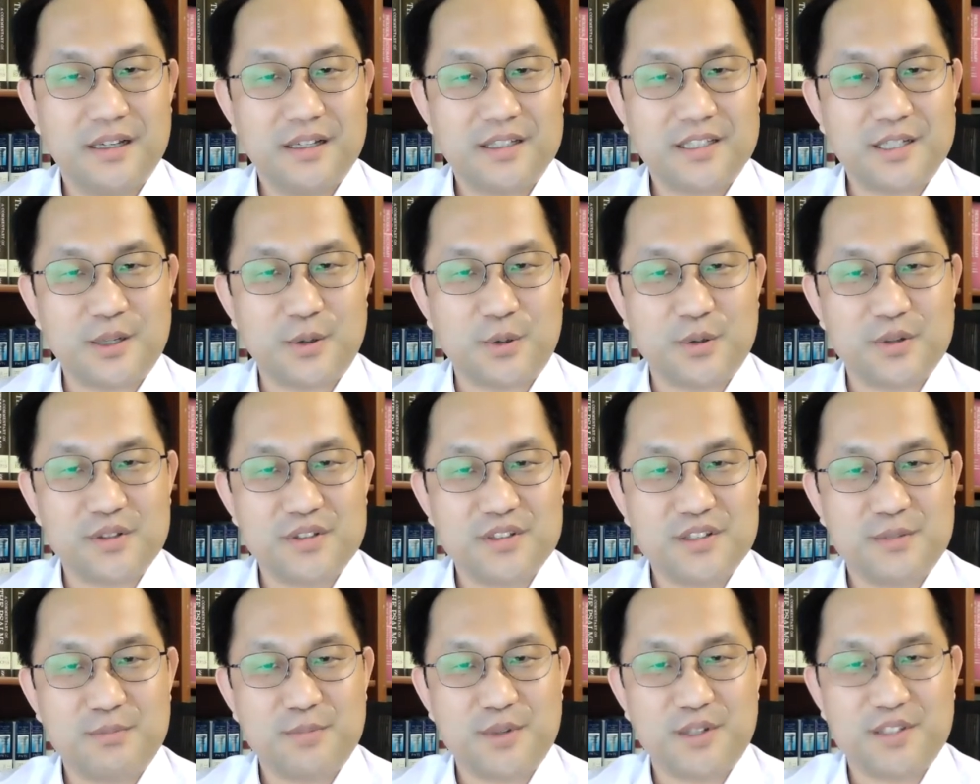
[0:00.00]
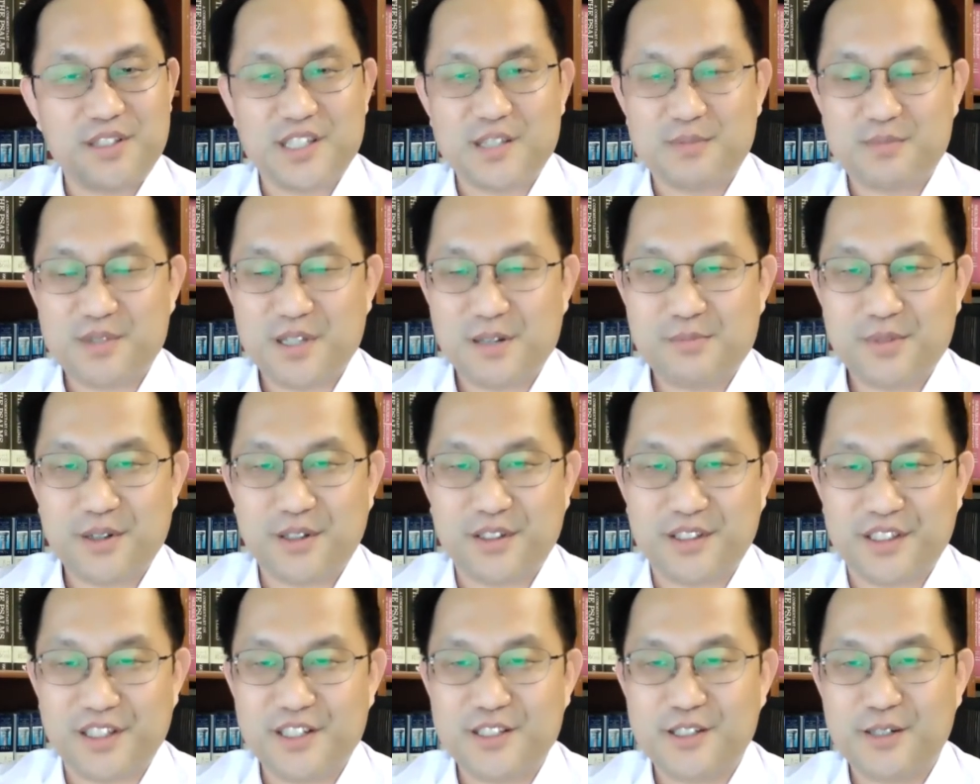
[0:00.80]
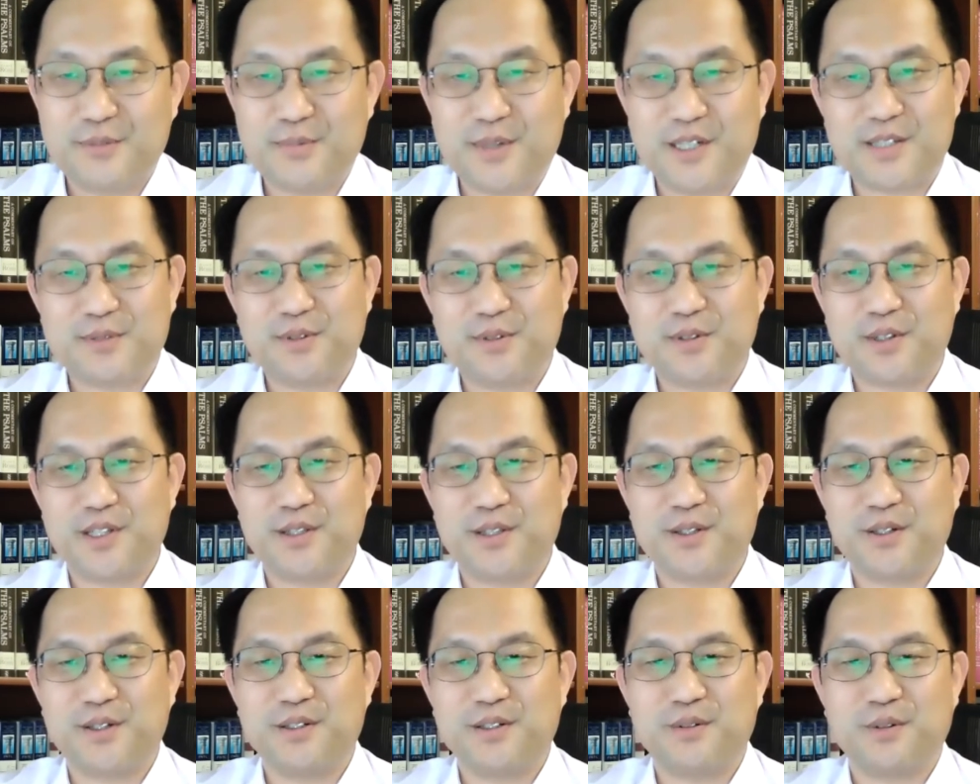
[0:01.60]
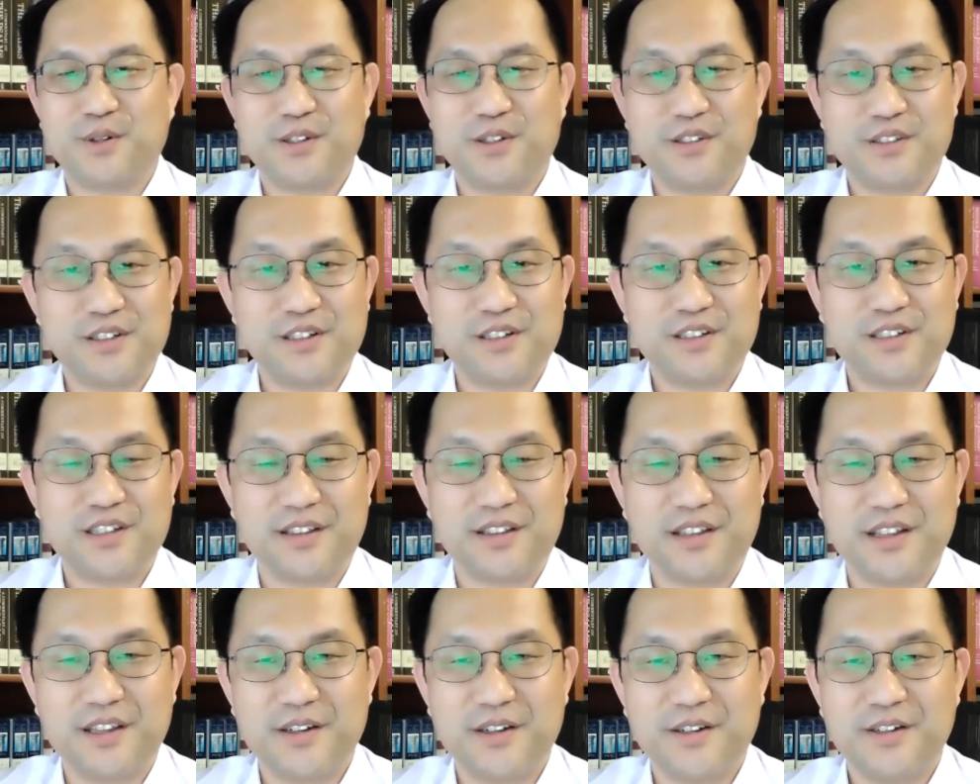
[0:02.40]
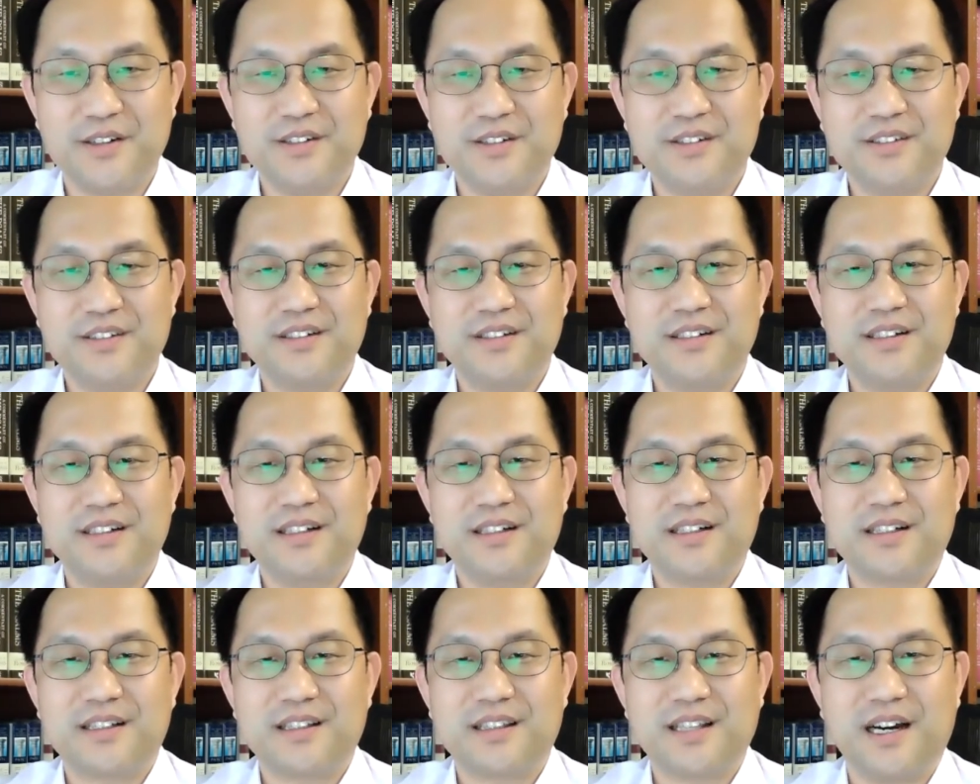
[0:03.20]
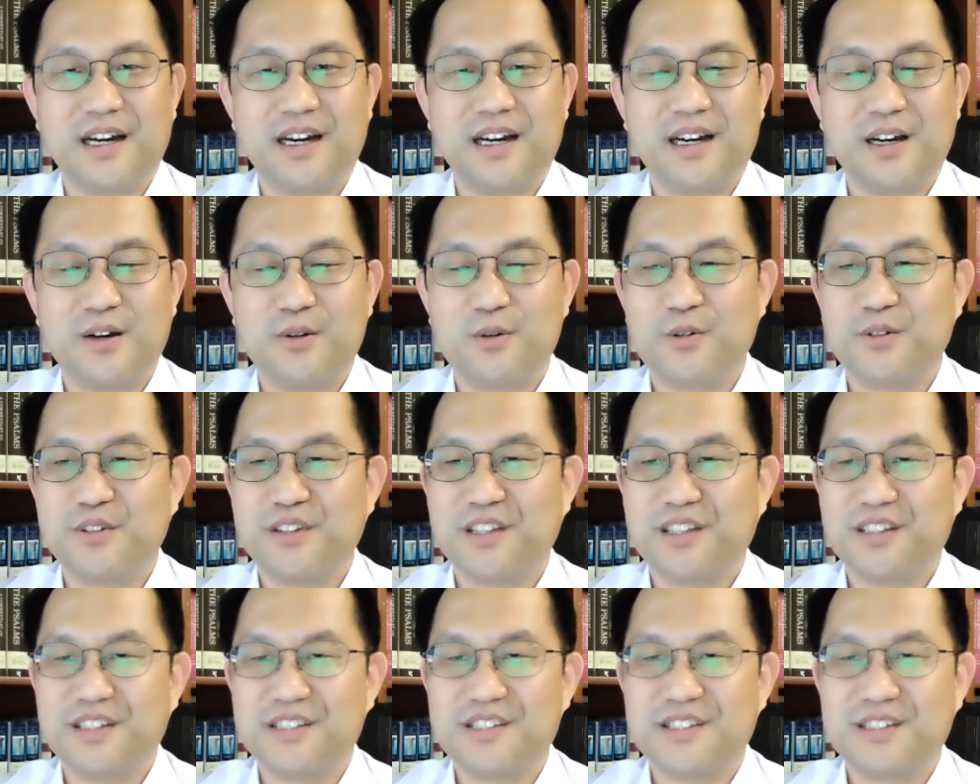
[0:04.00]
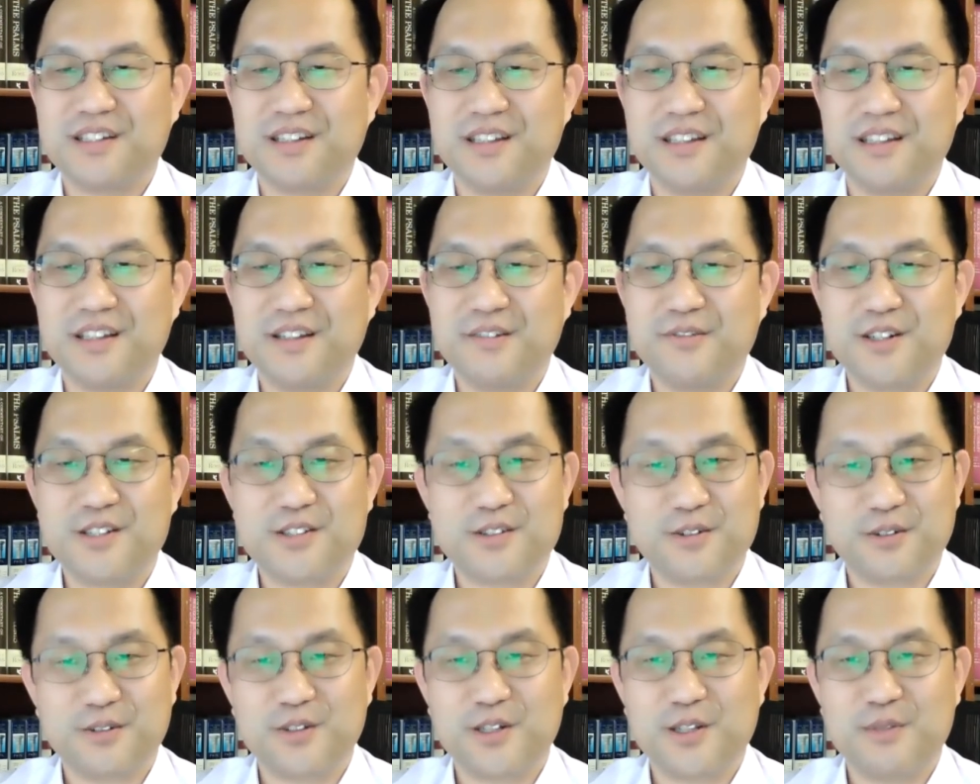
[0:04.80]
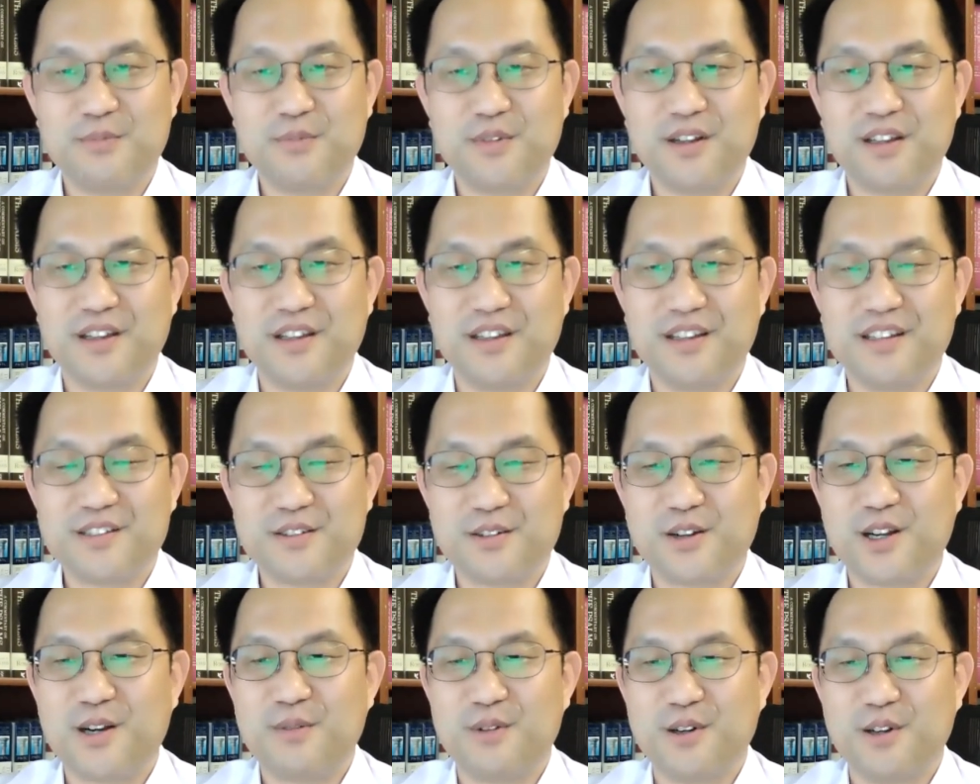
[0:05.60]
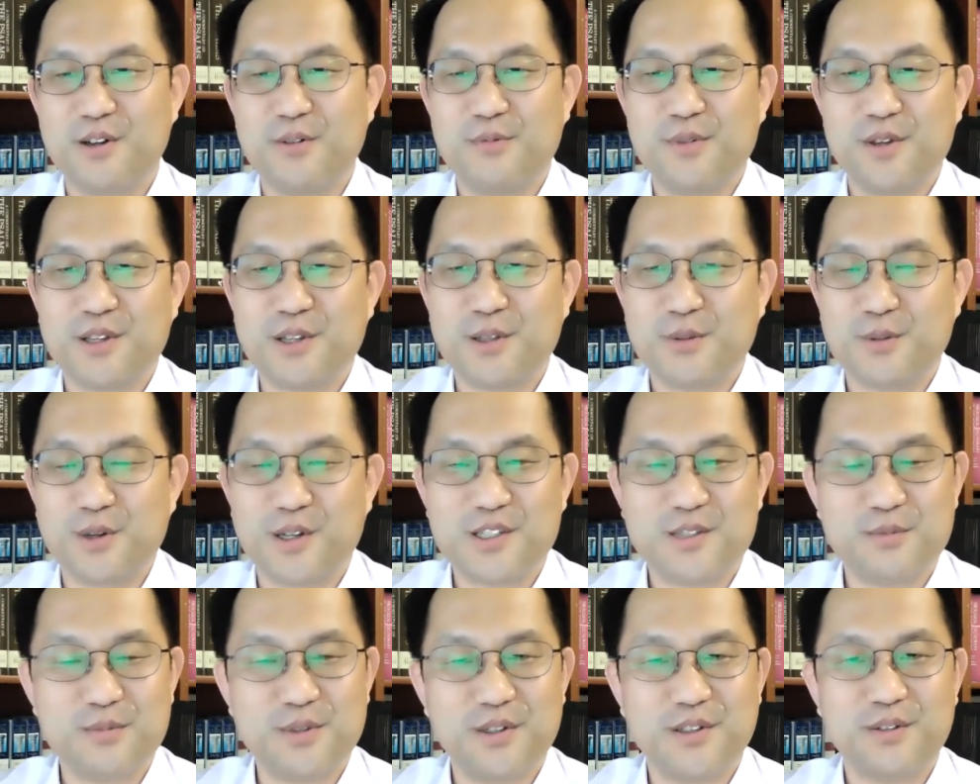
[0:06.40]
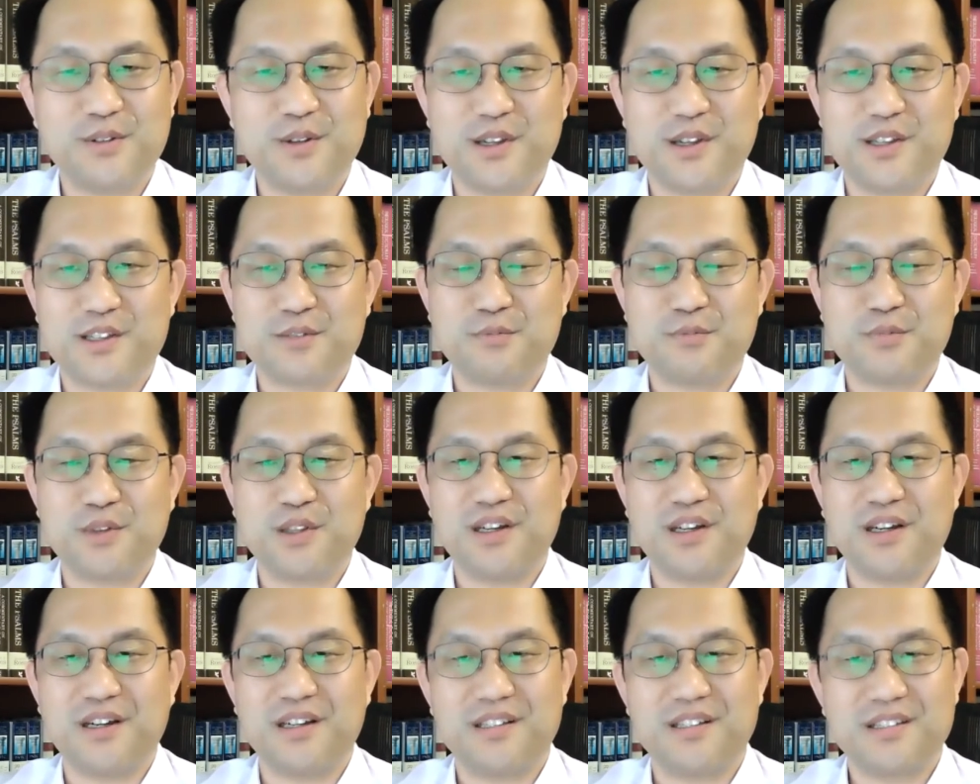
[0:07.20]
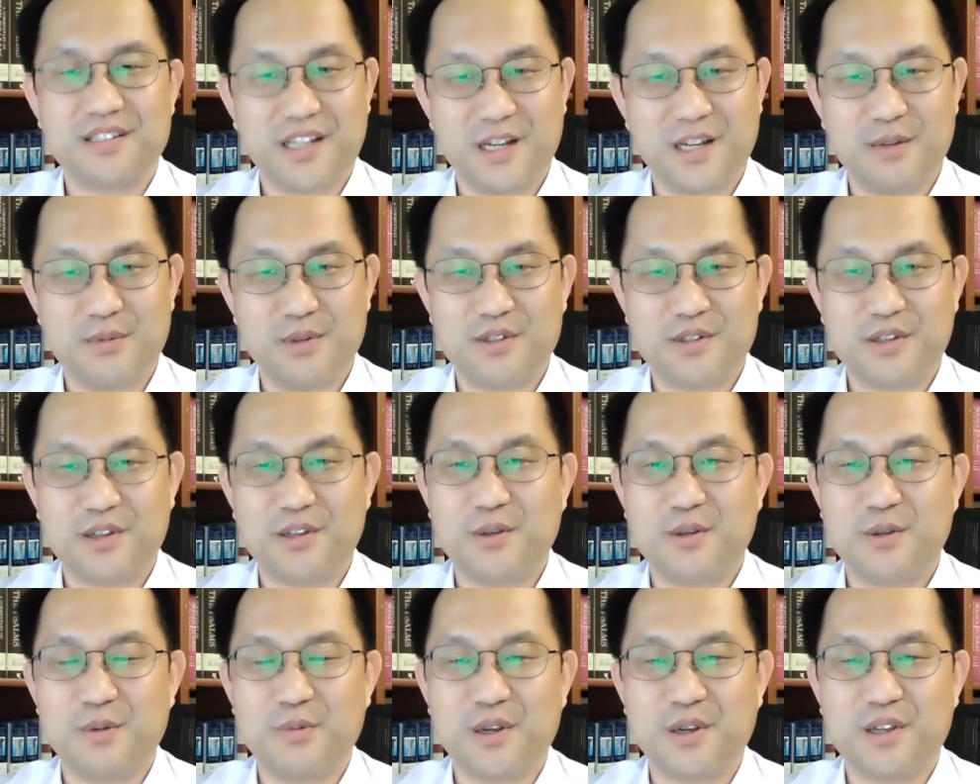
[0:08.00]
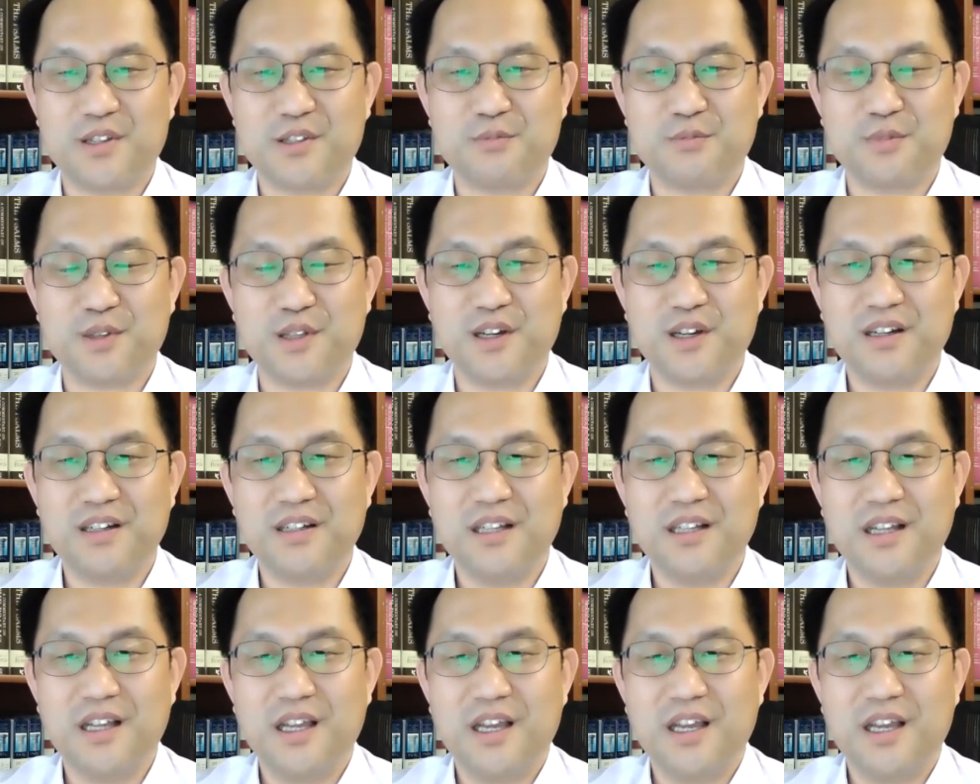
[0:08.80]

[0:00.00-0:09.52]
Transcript: 자 오늘은 10편 27편 1절 말씀으로 기도를 올려드릴 텐데요. 나 혹은 내 대신에 우리 성도님들의 성함을 넣으며 기도하시면 되겠습니다. 제가 먼저 기도해 보겠습니다.